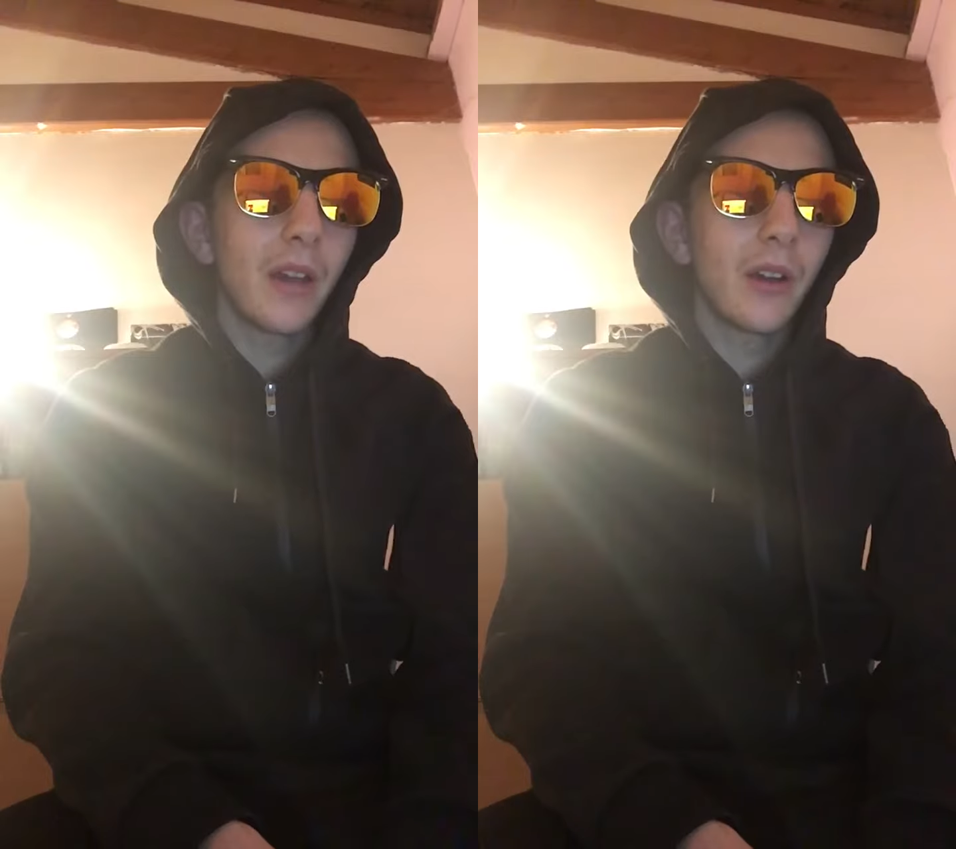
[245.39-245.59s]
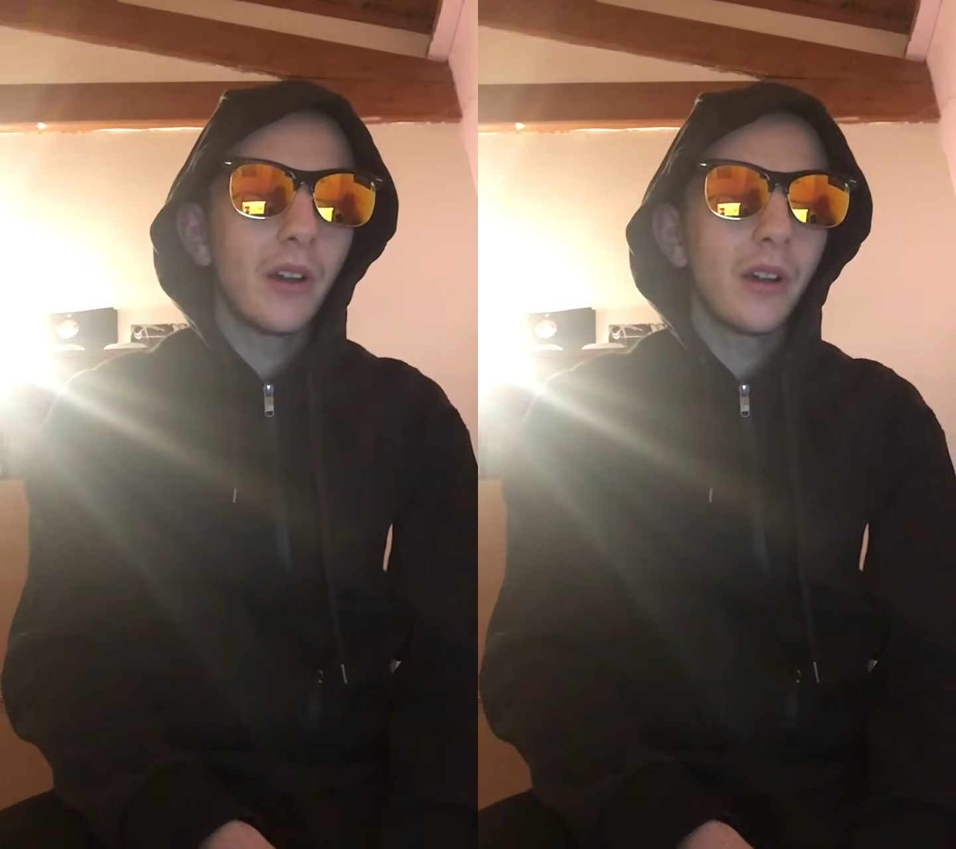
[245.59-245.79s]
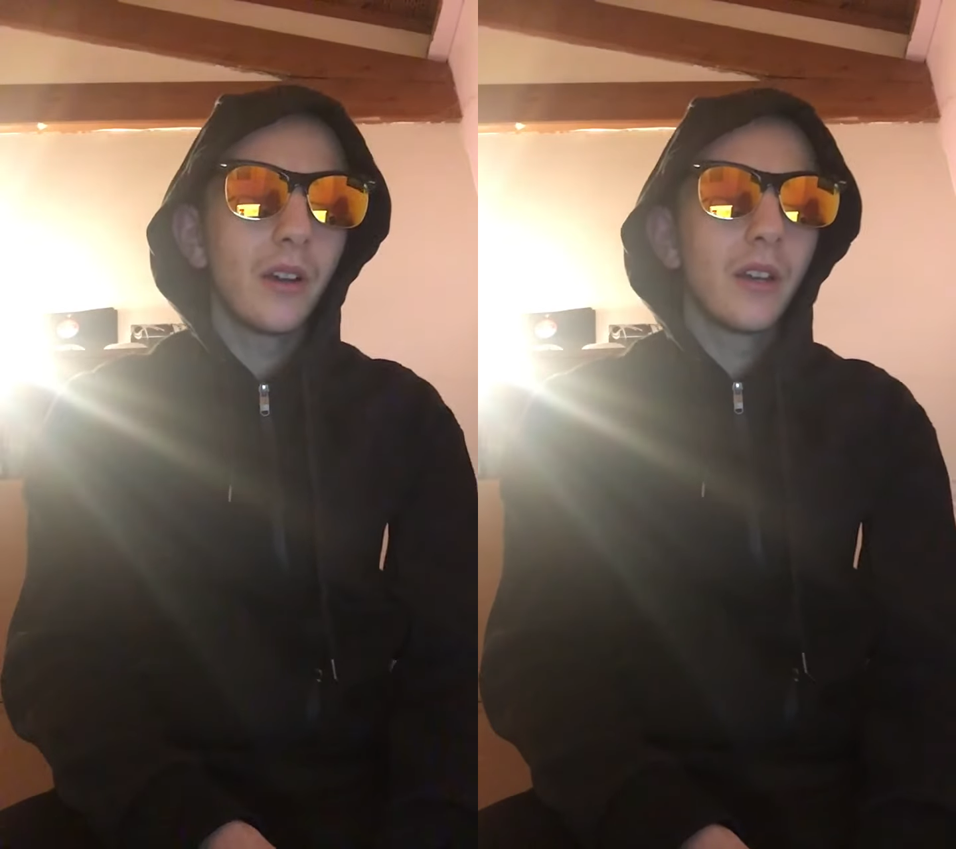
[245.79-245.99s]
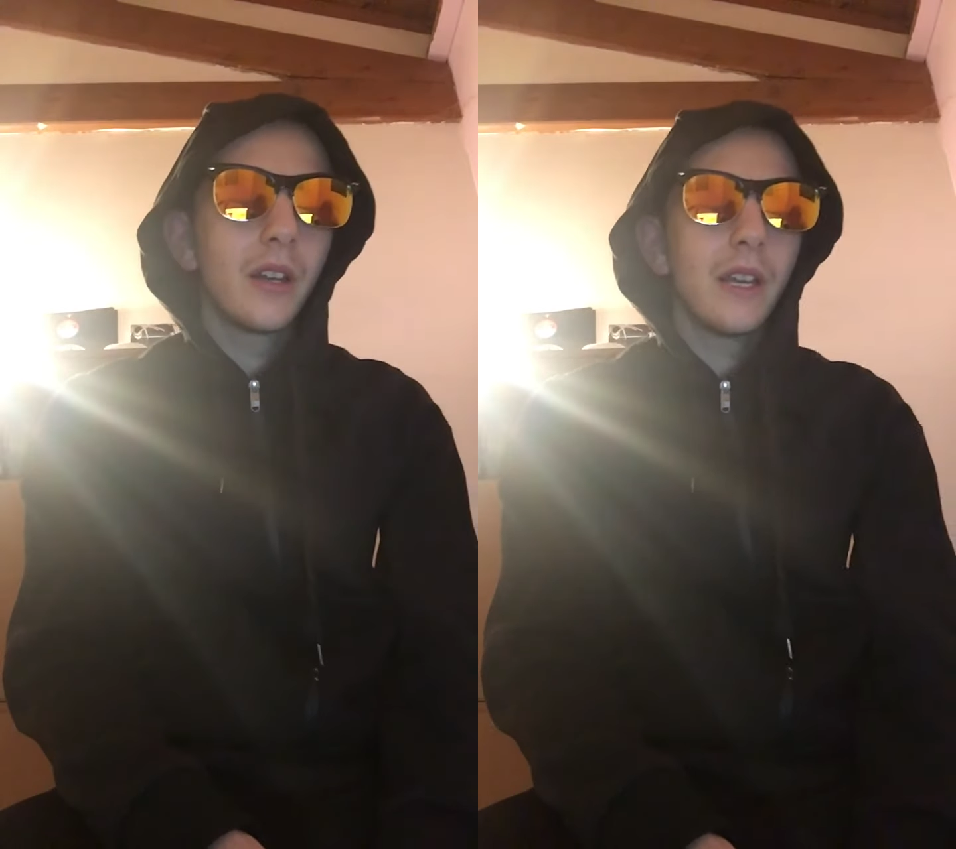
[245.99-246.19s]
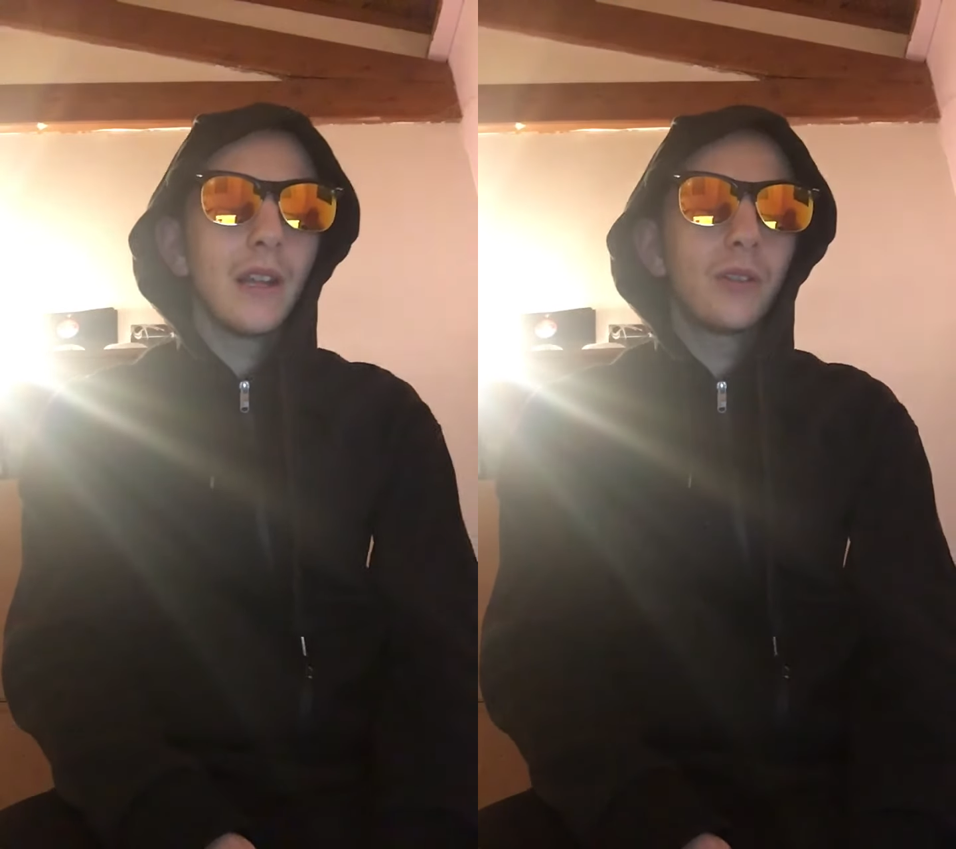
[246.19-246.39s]
erreur
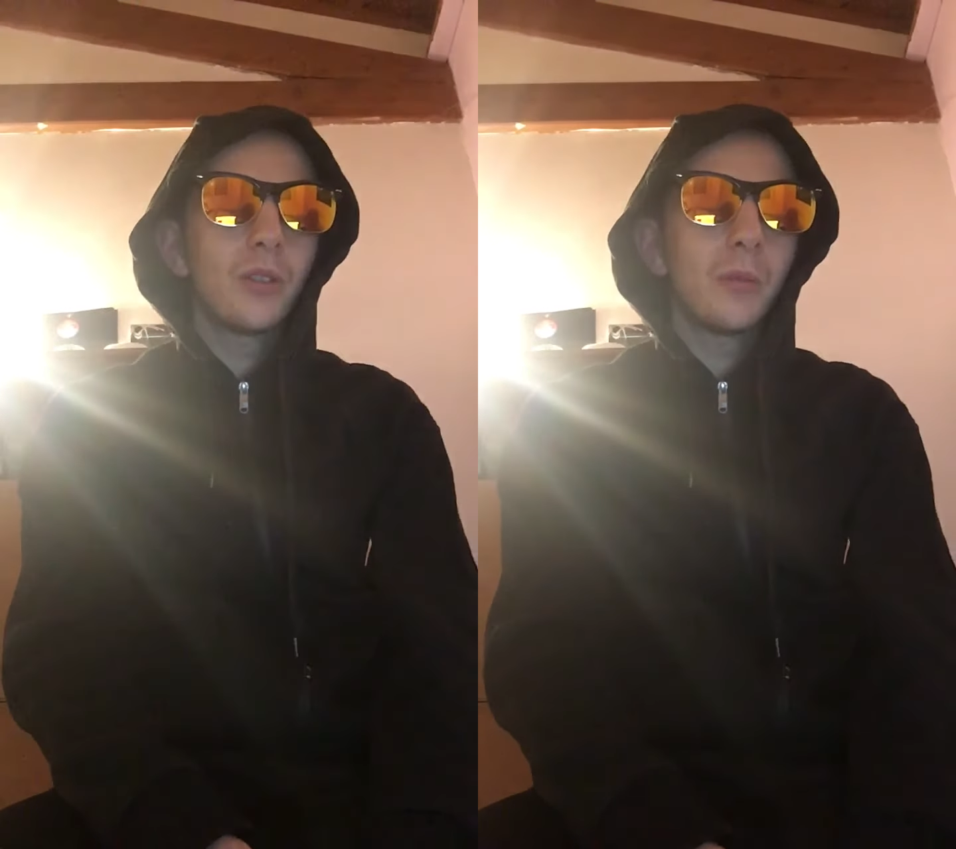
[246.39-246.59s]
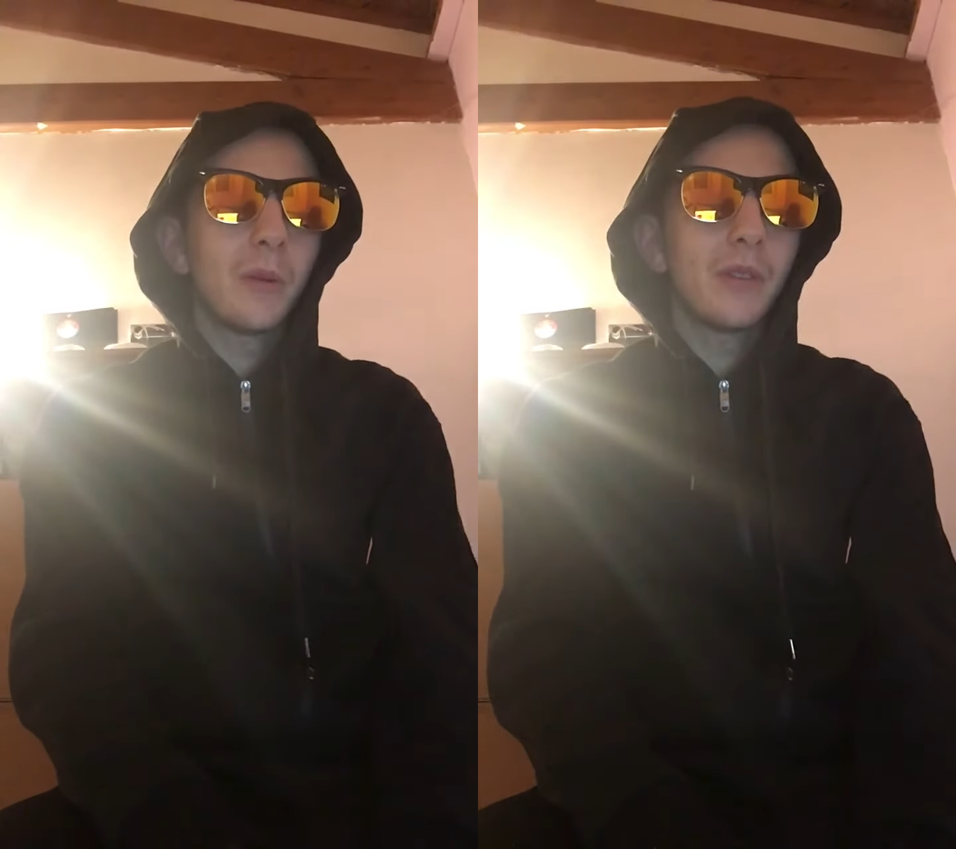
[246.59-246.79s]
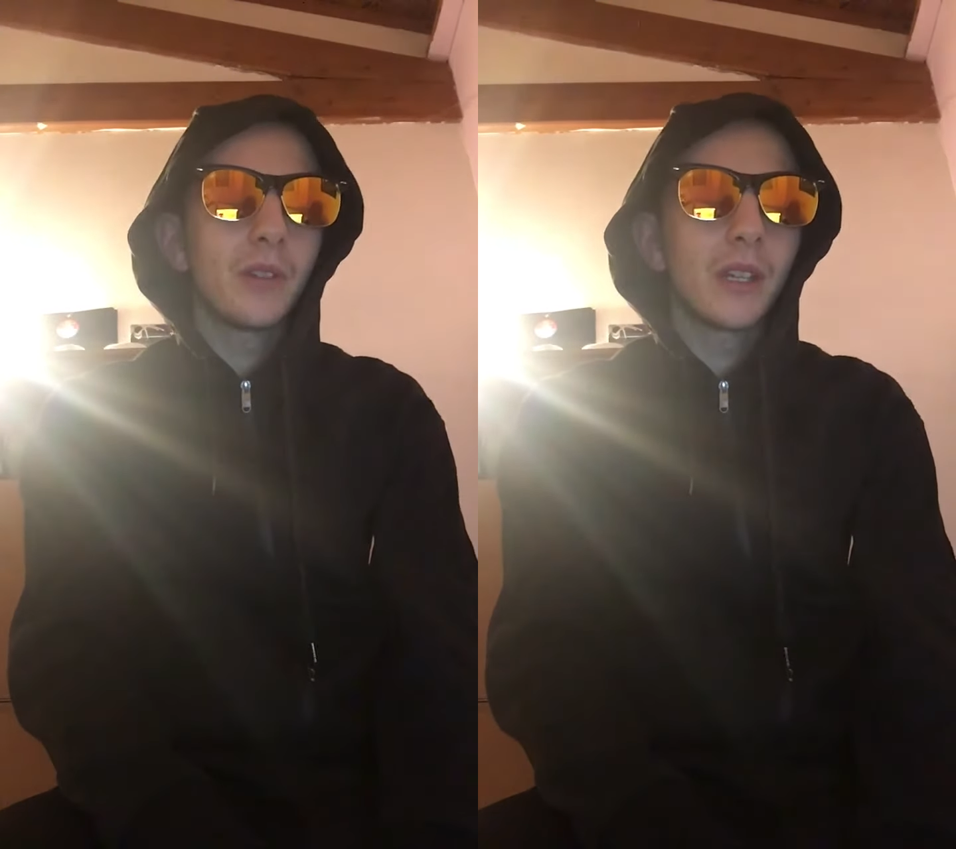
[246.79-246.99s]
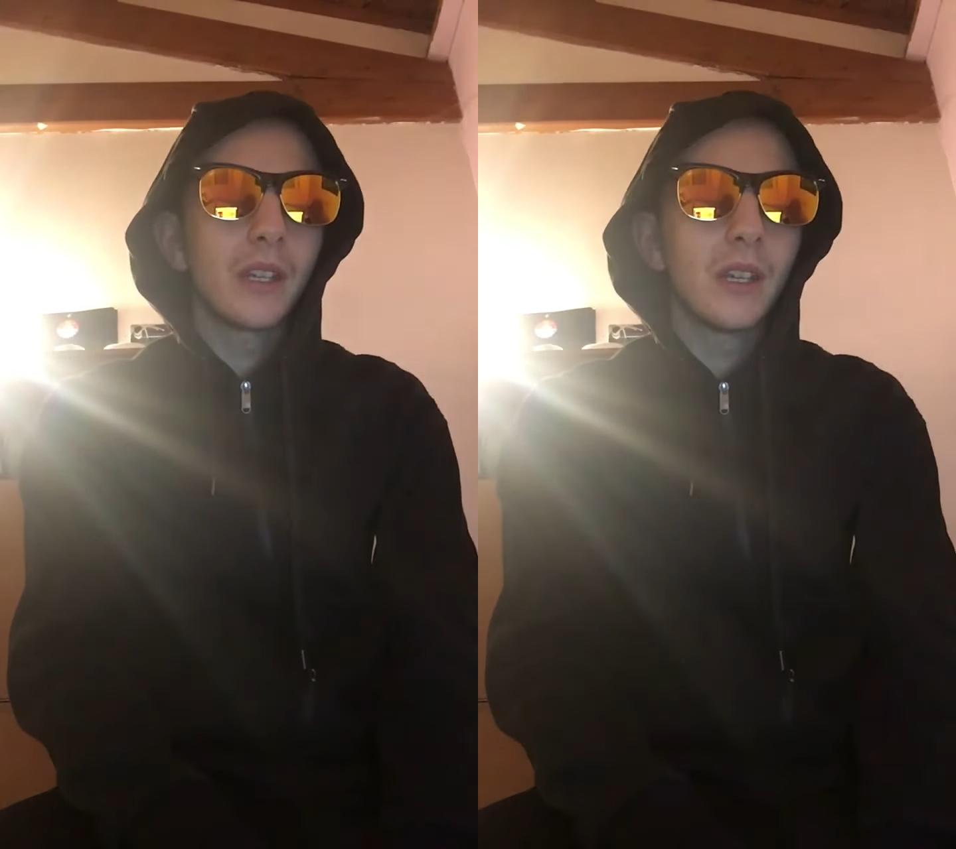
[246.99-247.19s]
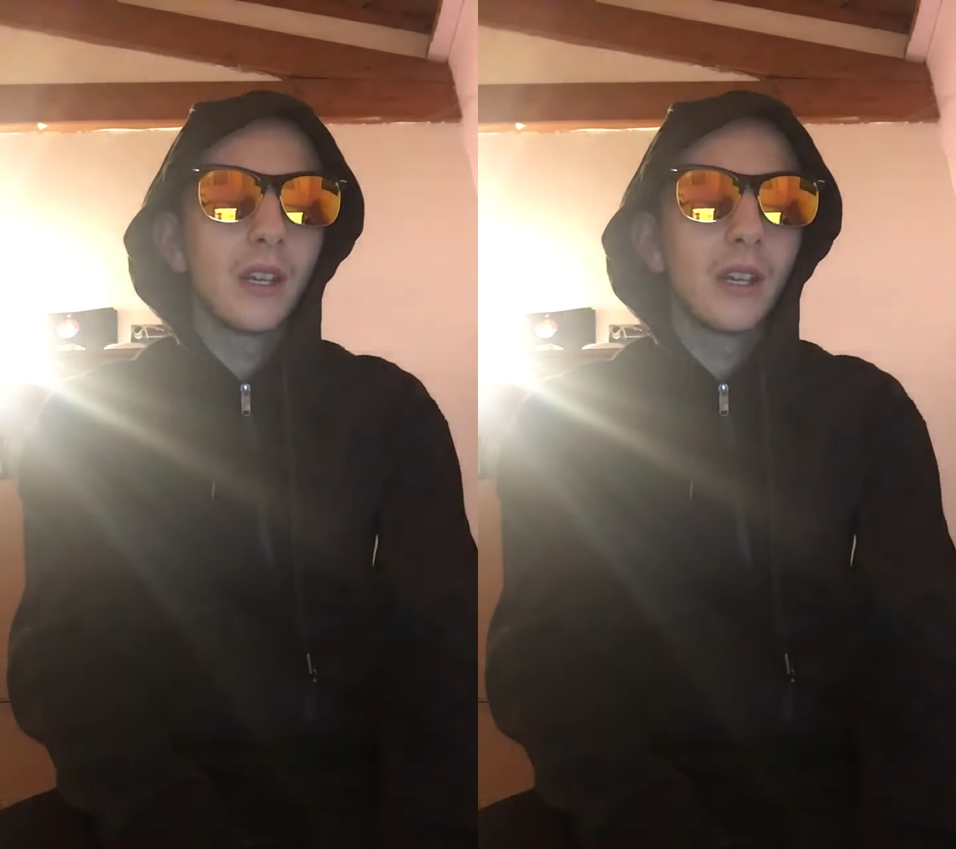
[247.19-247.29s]
et elle tombe en bas du ring.